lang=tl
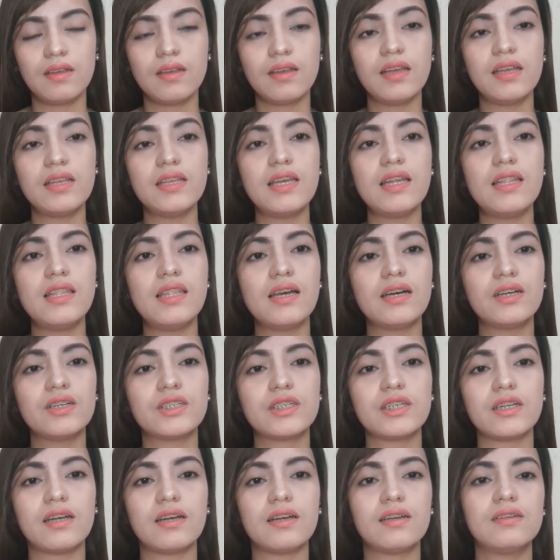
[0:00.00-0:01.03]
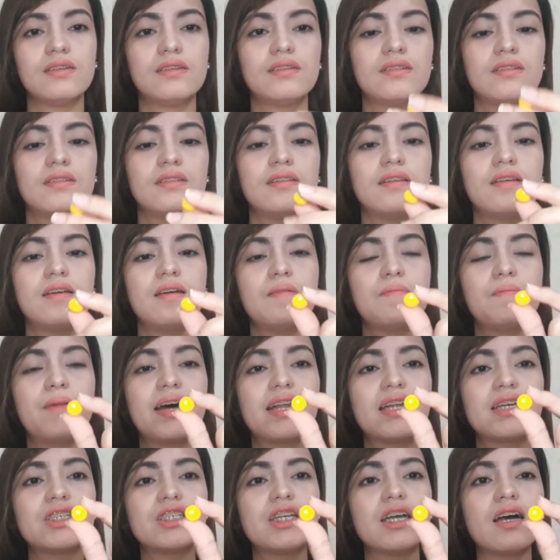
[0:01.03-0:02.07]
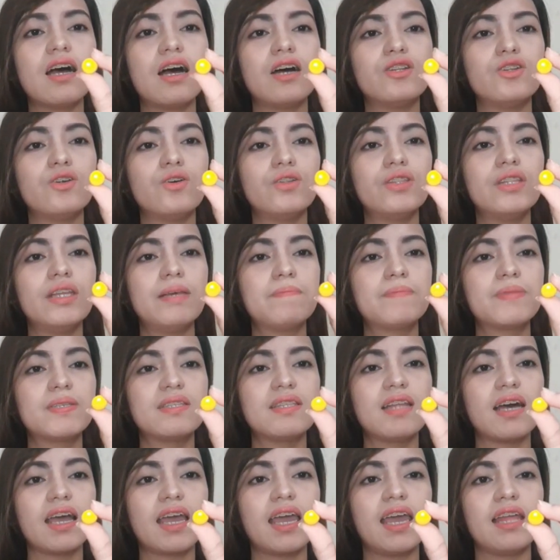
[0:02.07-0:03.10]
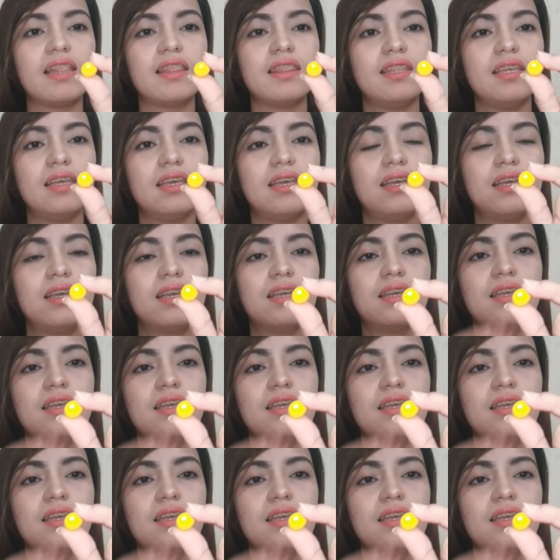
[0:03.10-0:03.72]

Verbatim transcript: Ganyan lang siya. Para siyang ano, nips na candy.